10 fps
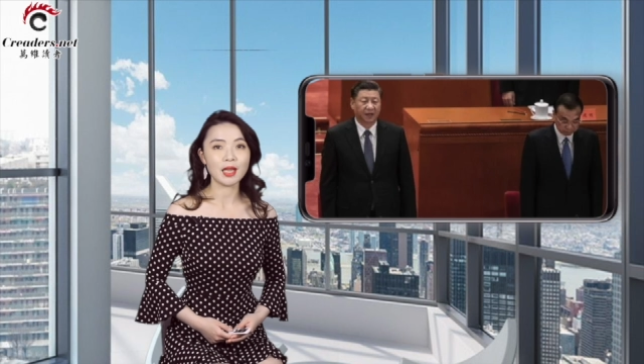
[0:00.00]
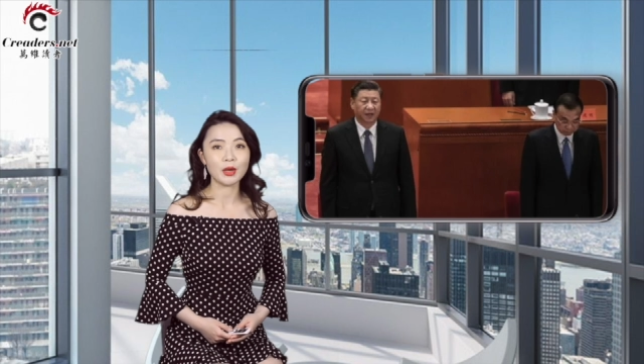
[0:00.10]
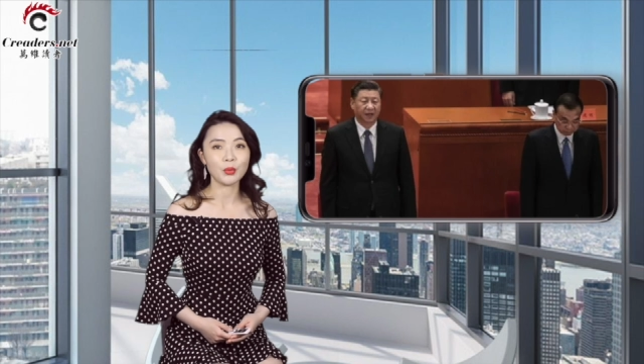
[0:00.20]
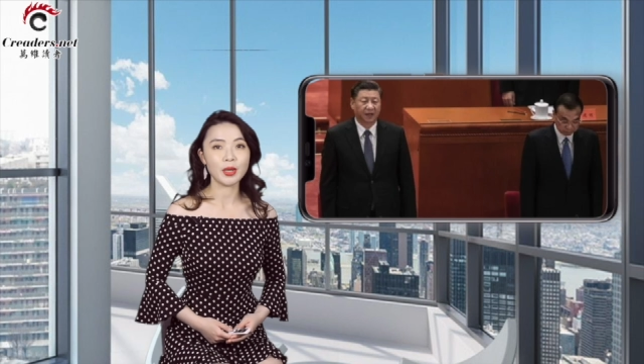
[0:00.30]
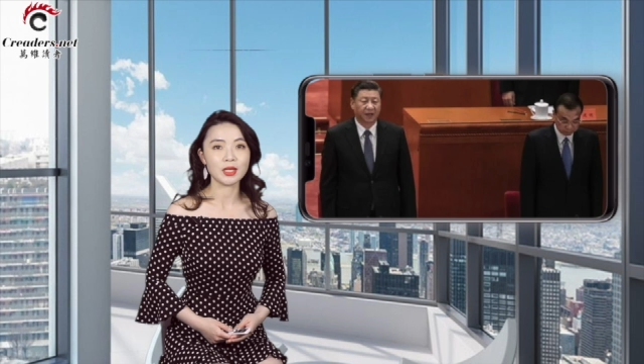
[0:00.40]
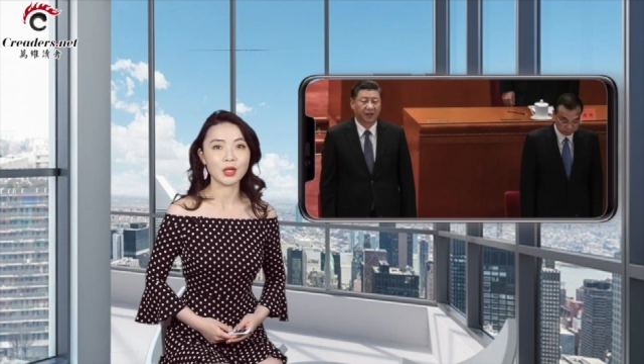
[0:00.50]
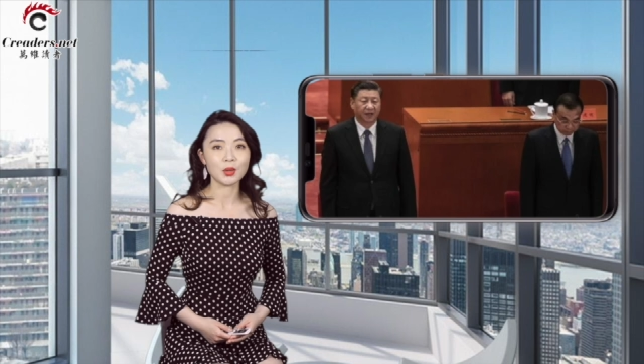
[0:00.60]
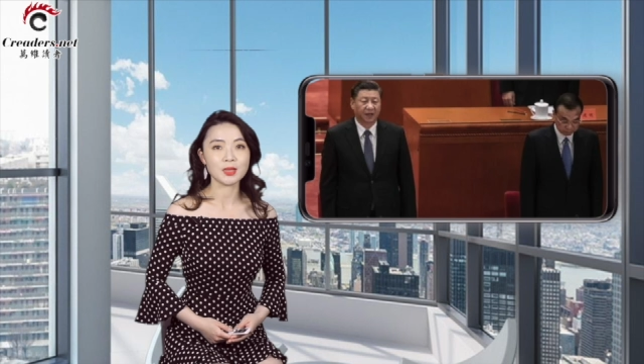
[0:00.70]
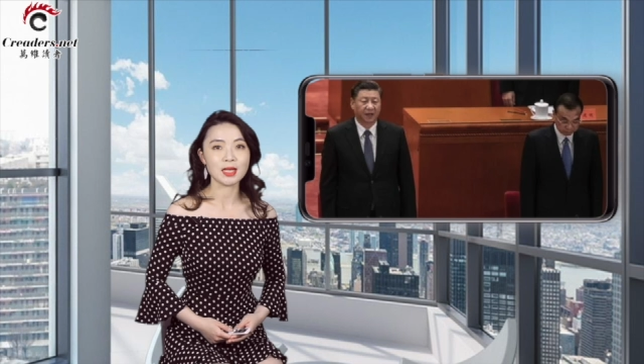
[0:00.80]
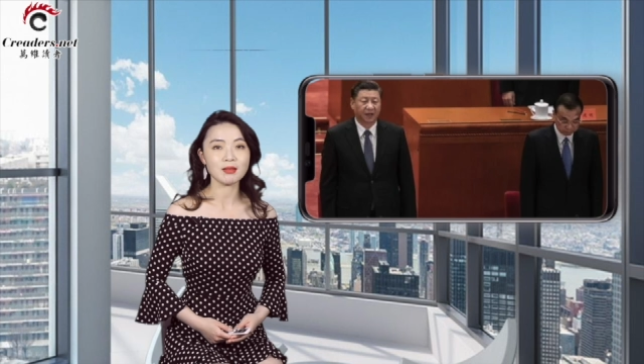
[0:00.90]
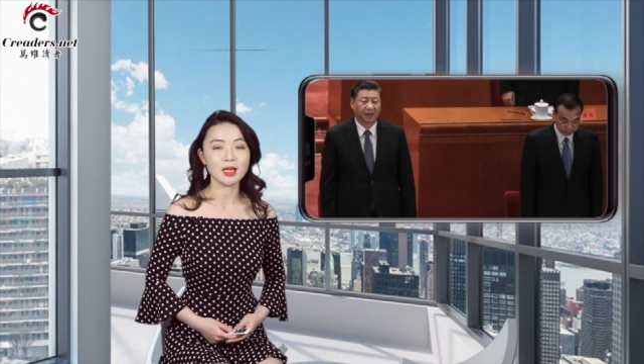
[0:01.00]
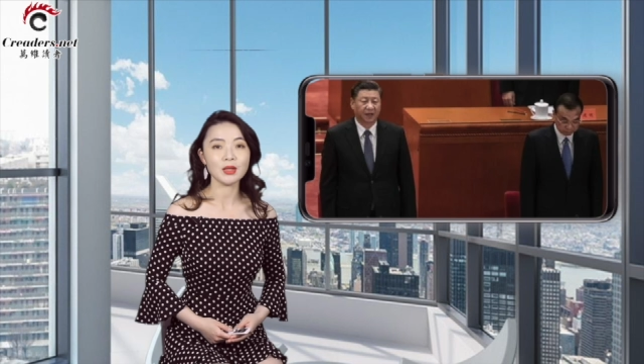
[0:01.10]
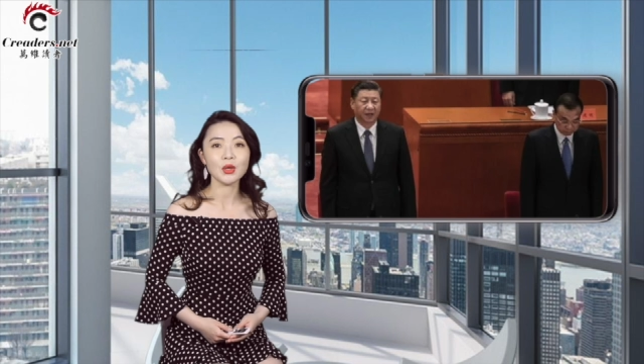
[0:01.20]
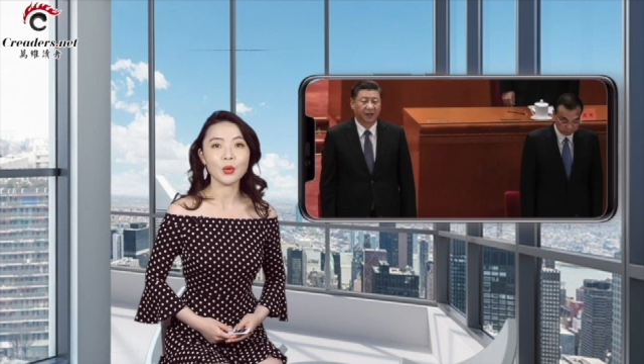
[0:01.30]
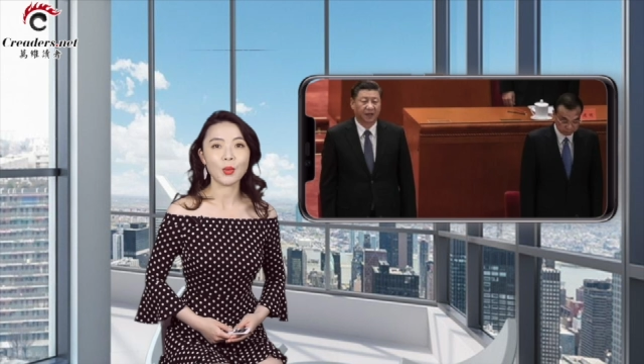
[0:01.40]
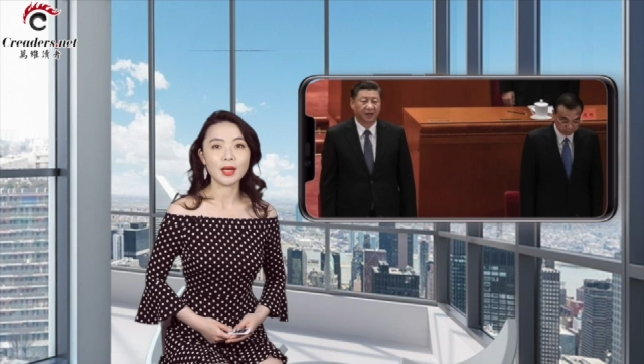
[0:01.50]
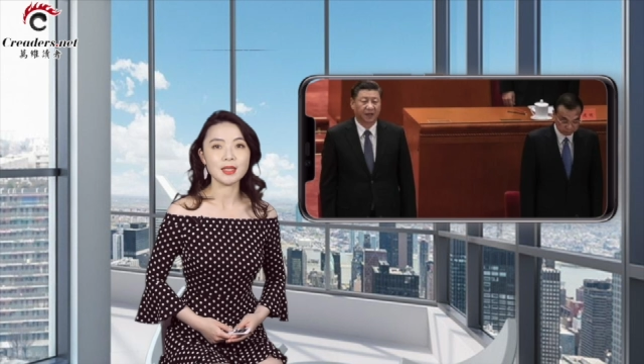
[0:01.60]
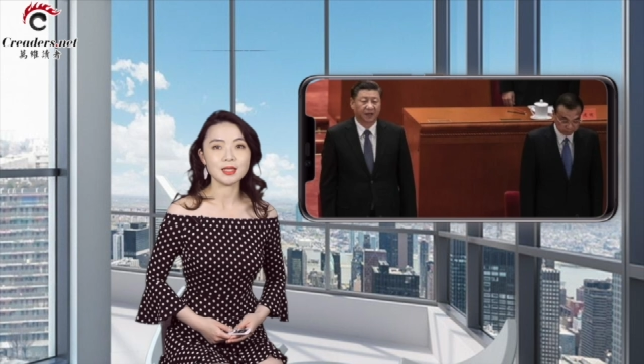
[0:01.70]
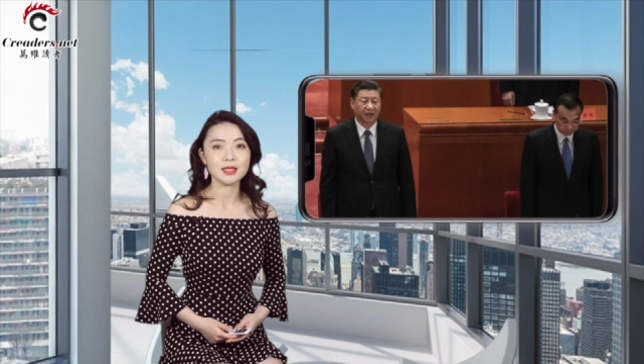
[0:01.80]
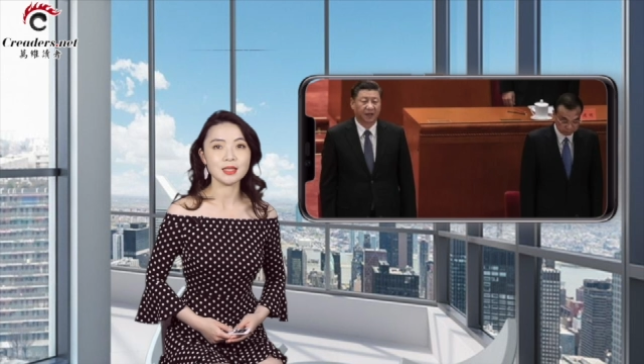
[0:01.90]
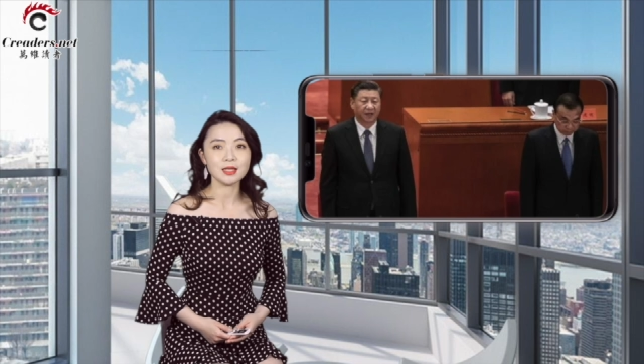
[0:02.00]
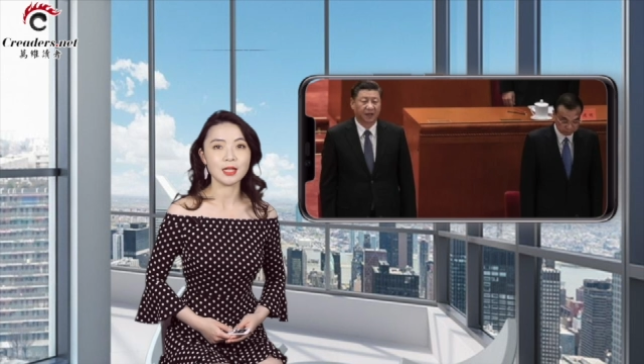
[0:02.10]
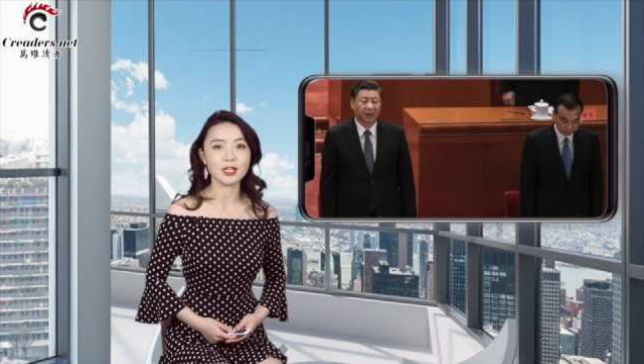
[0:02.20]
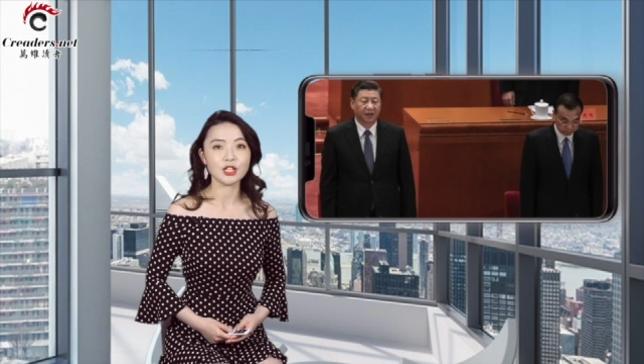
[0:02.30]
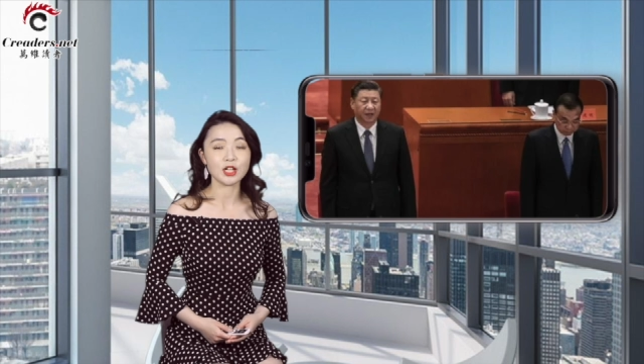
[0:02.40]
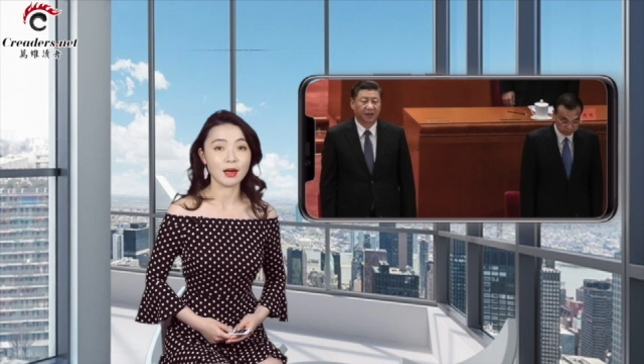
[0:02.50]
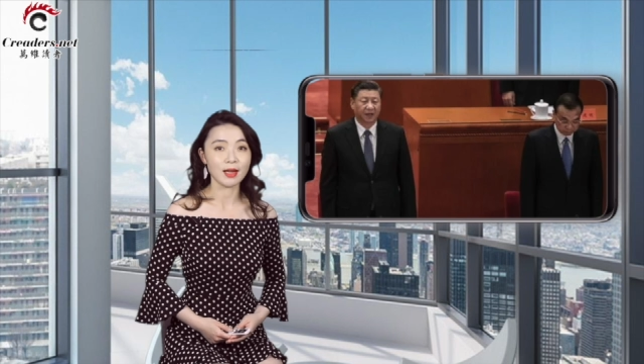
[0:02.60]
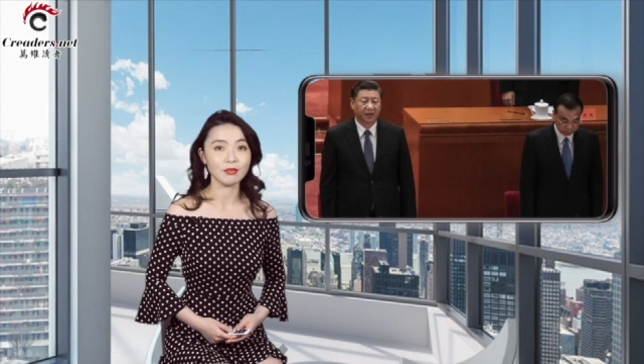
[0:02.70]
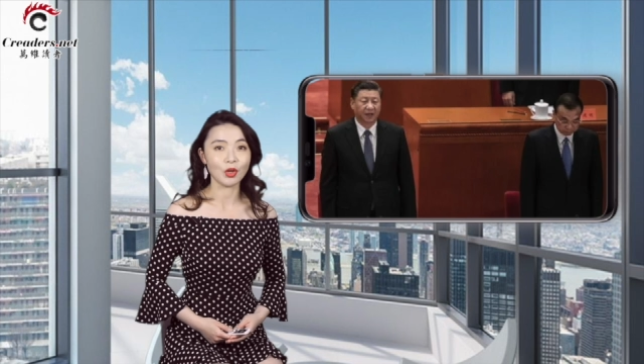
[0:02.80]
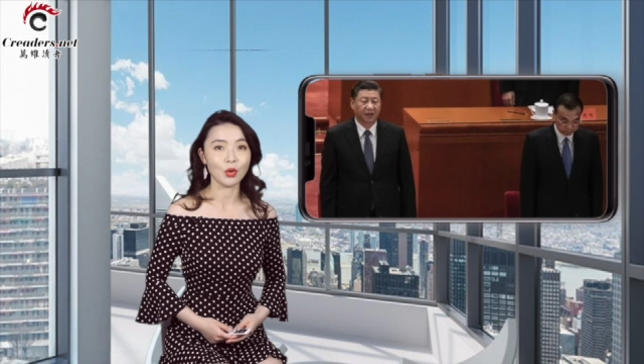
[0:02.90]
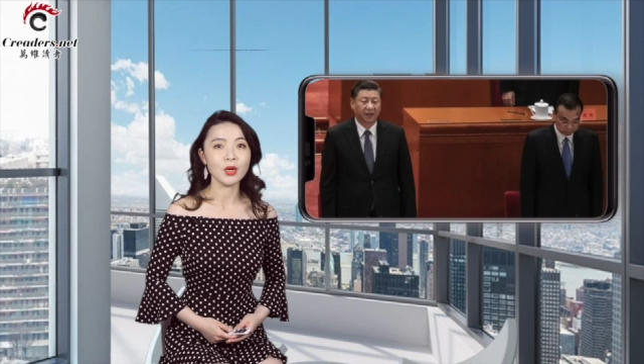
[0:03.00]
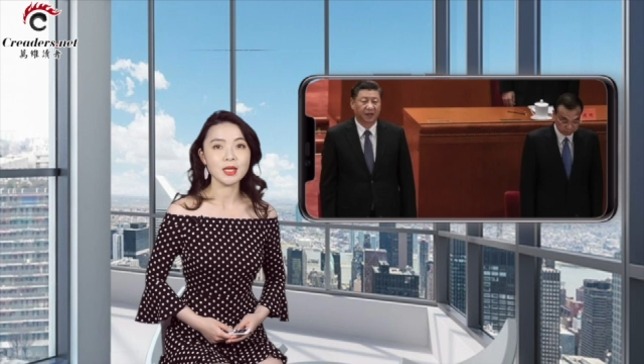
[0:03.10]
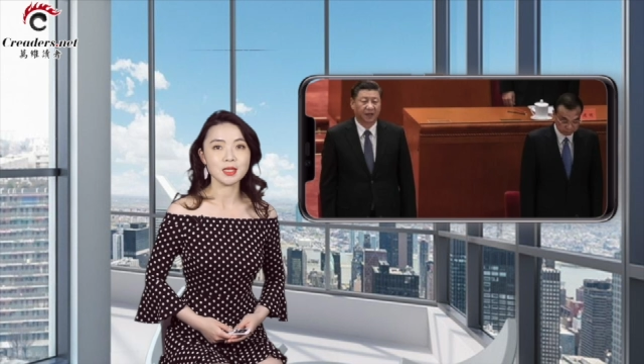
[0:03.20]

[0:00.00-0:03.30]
但会议后三天怀疑经历了一场暗斗，